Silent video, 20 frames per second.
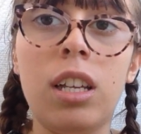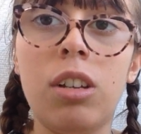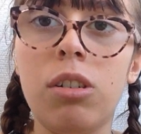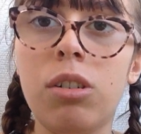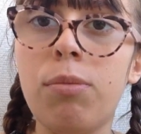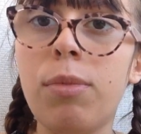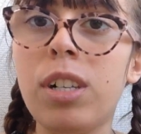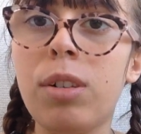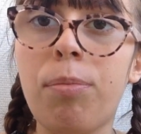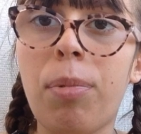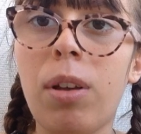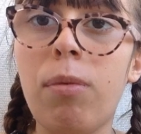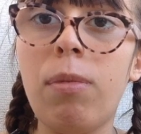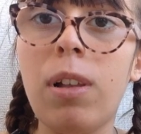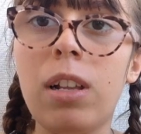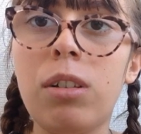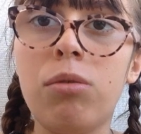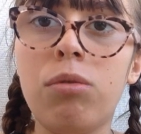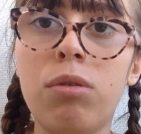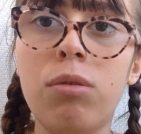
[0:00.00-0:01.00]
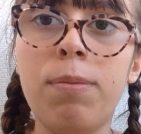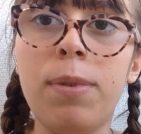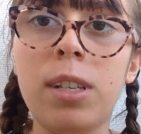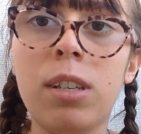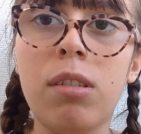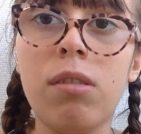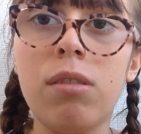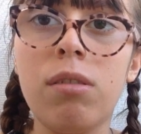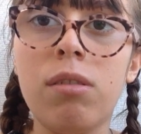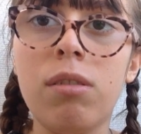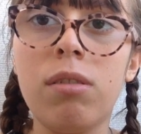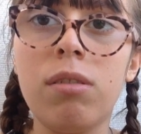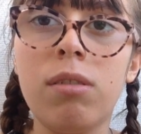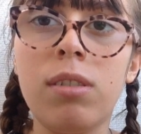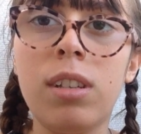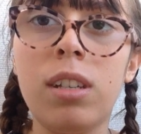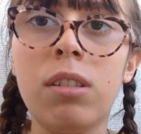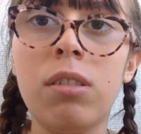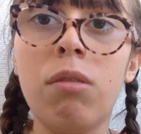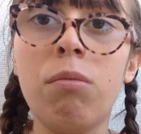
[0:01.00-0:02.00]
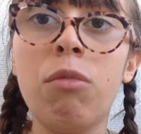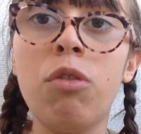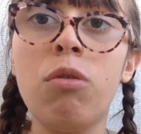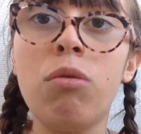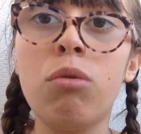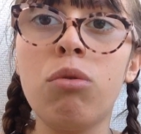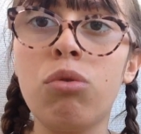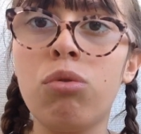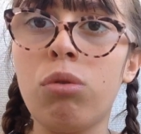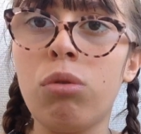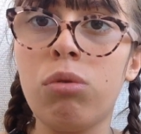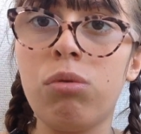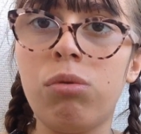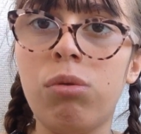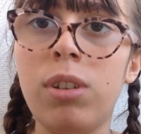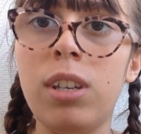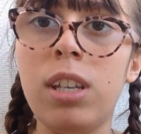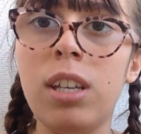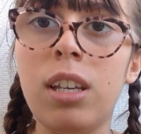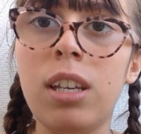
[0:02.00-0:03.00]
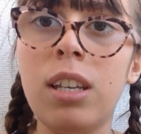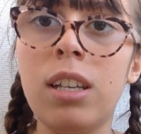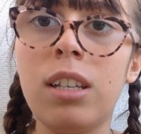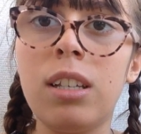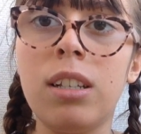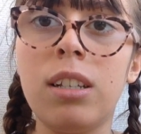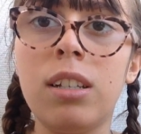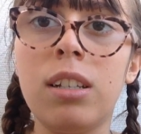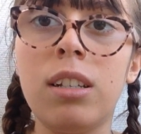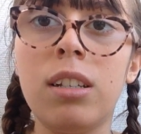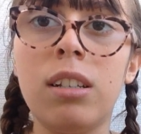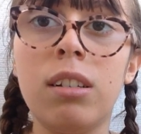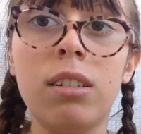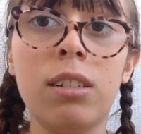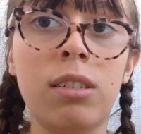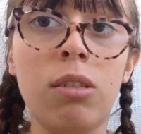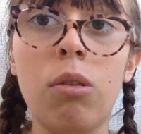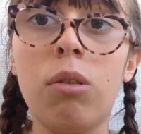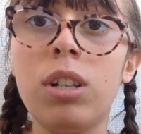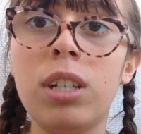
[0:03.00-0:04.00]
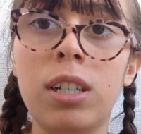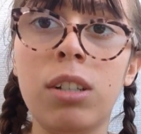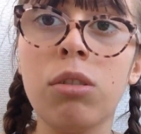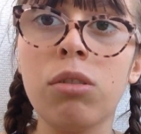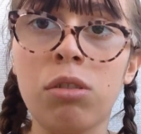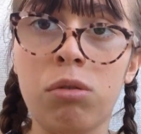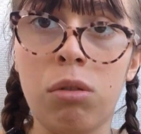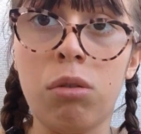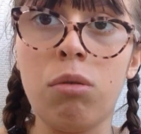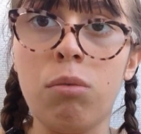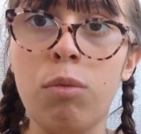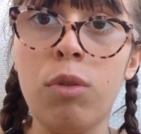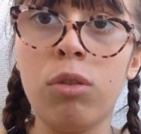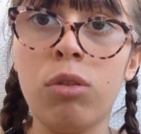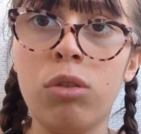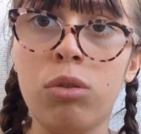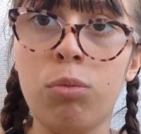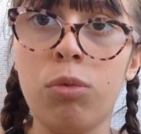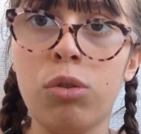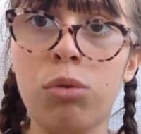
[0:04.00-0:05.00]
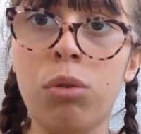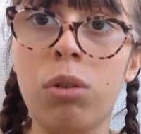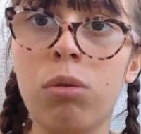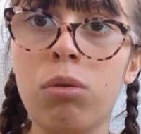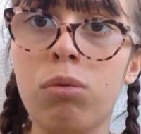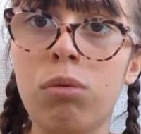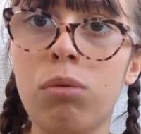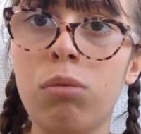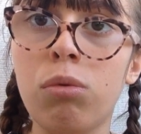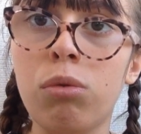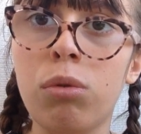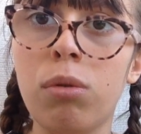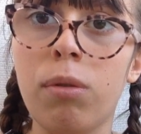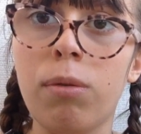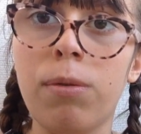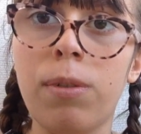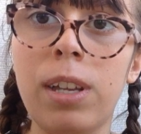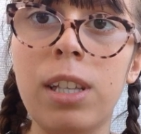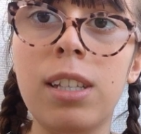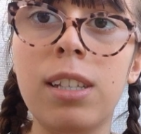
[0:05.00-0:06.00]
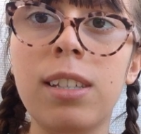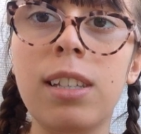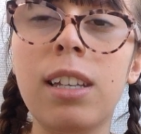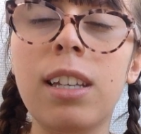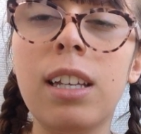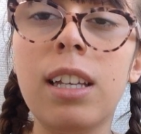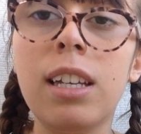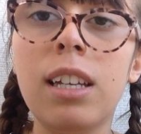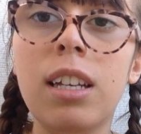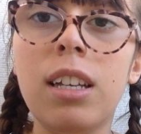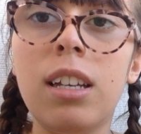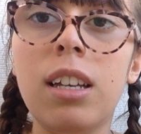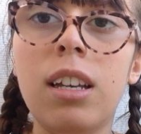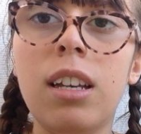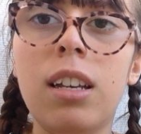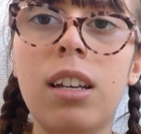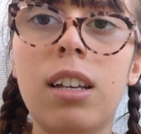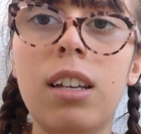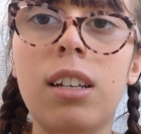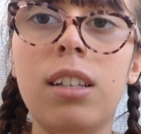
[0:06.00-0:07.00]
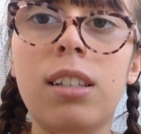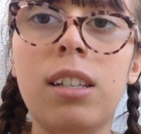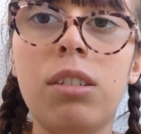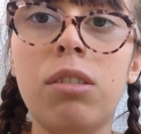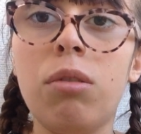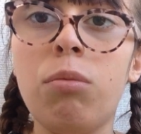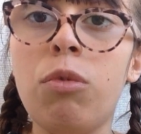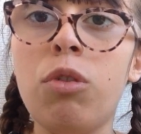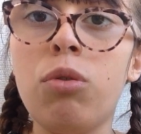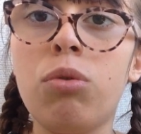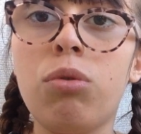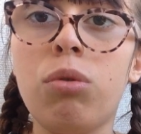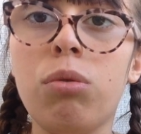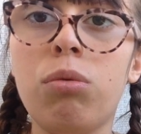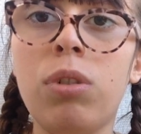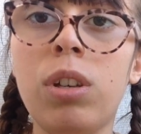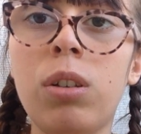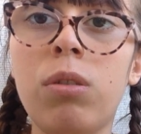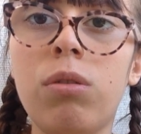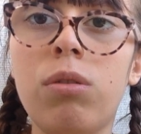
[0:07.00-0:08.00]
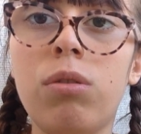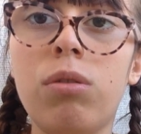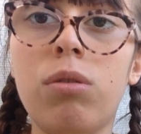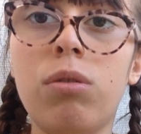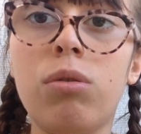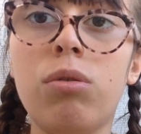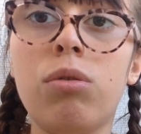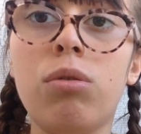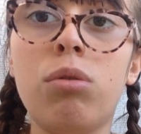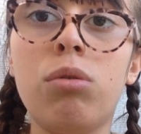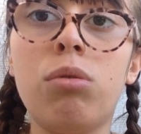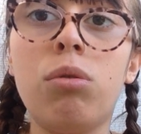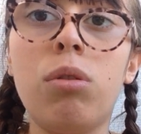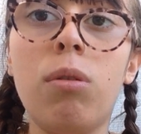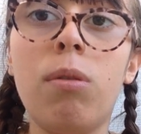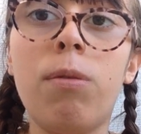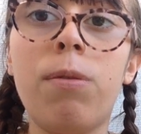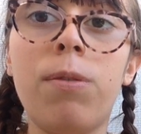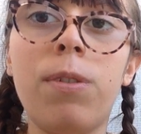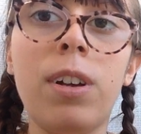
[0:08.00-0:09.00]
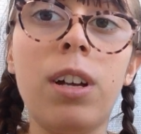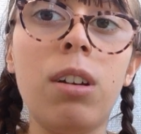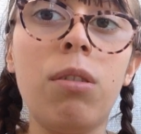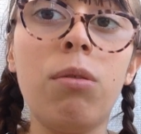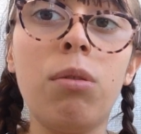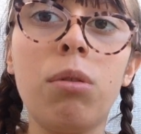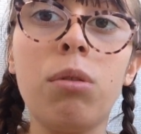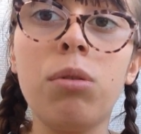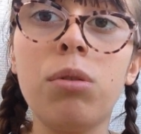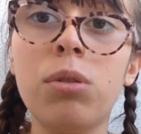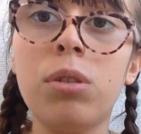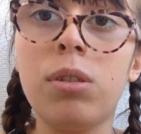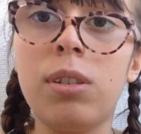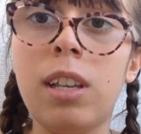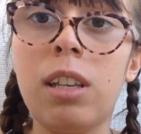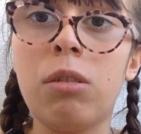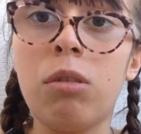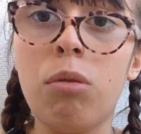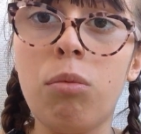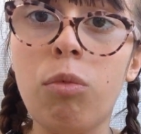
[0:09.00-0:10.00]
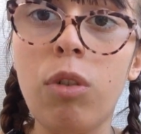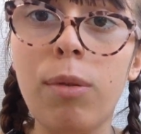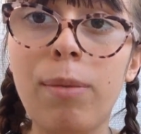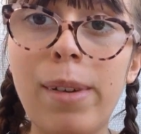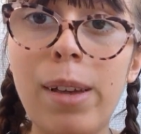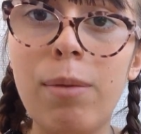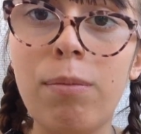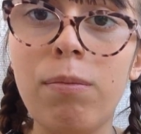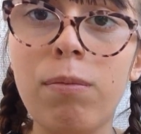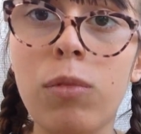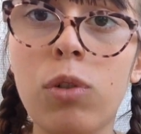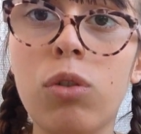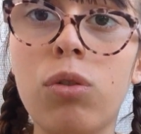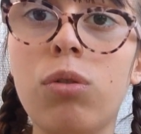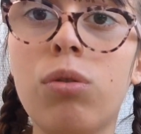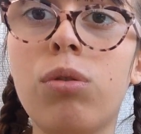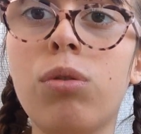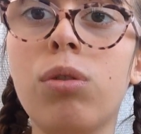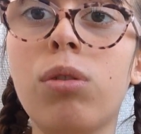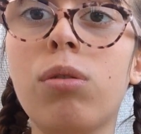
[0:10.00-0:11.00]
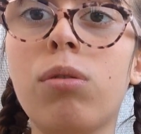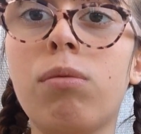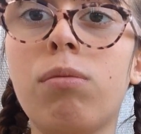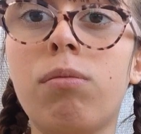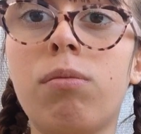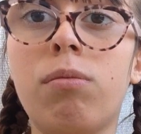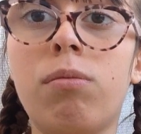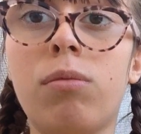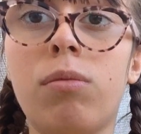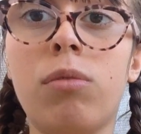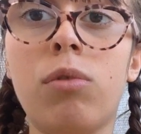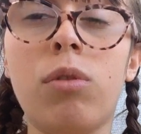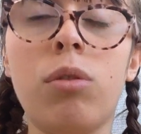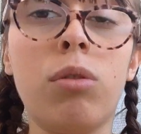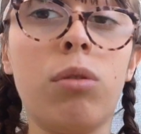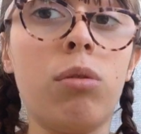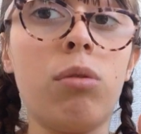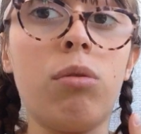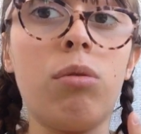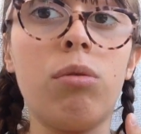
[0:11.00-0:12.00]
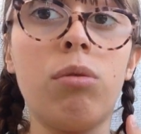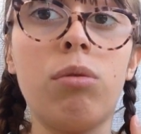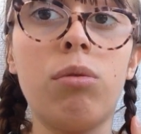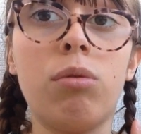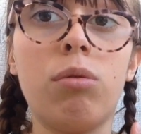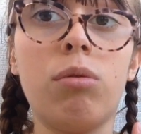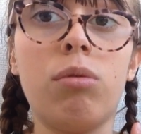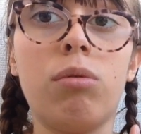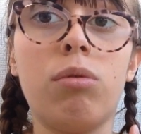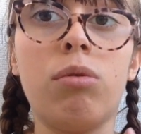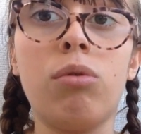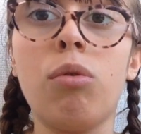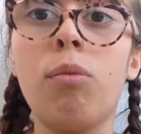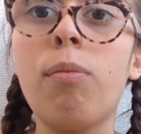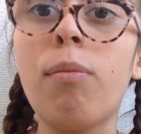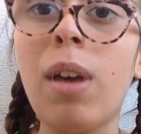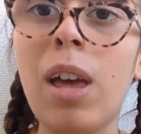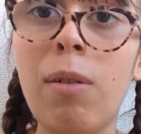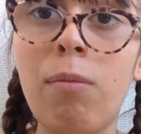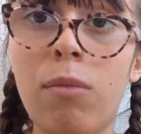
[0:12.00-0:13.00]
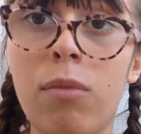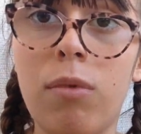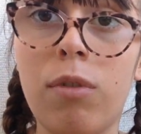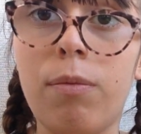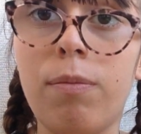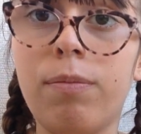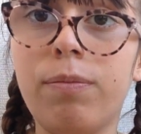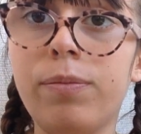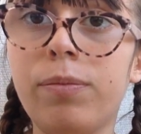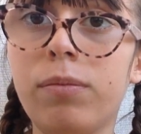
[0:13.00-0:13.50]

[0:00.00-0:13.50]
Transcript: que je m'exprime là-dessus parce que c'est seulement aujourd'hui et c'est en lisant ce roman que je m'en suis rendu compte en fait. C'est seulement aujourd'hui que je suis enfin heureuse d'être moi-même, que, je, m'aime